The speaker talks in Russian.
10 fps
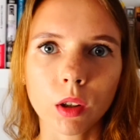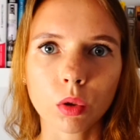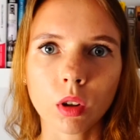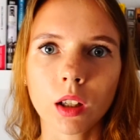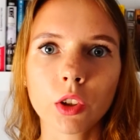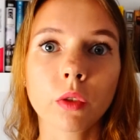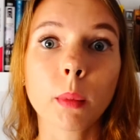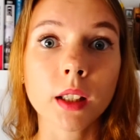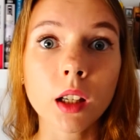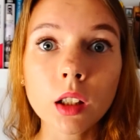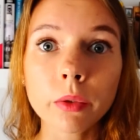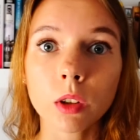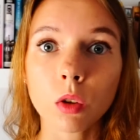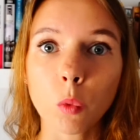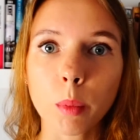который, количеством осадков,
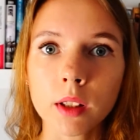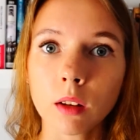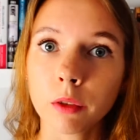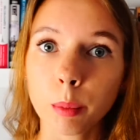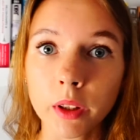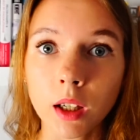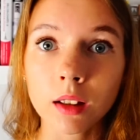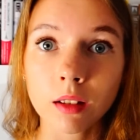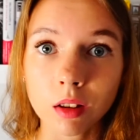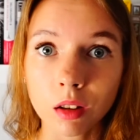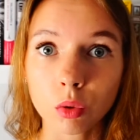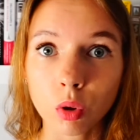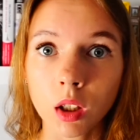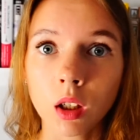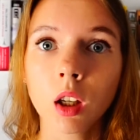которые выпадает на
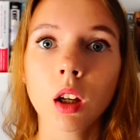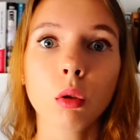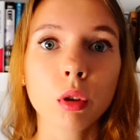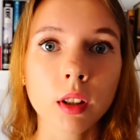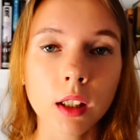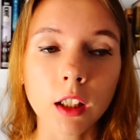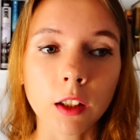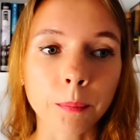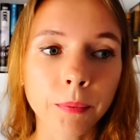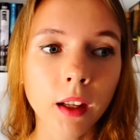территории Коста-Рики.